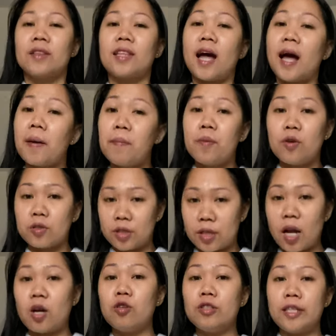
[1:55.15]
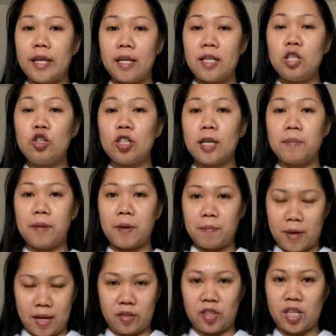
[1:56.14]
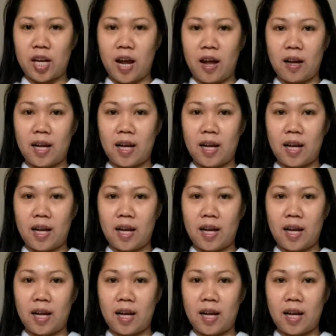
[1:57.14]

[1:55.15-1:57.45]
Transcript: Tapos ako din yung nagpa-plancha.